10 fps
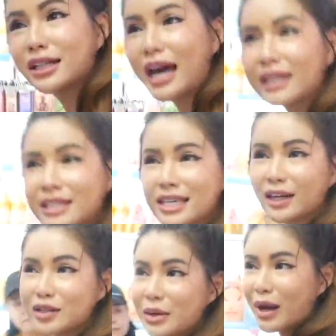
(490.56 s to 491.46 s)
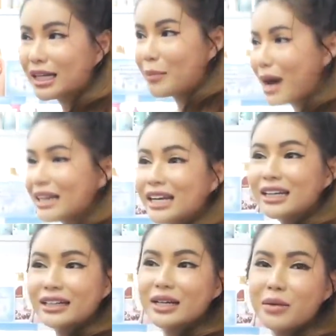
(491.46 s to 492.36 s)
อร้านนี้เสร็จก็สามารถกลับบ้านได้
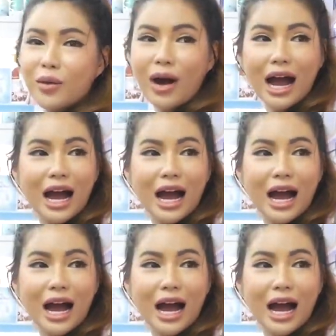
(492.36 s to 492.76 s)
เลยเพราะว่า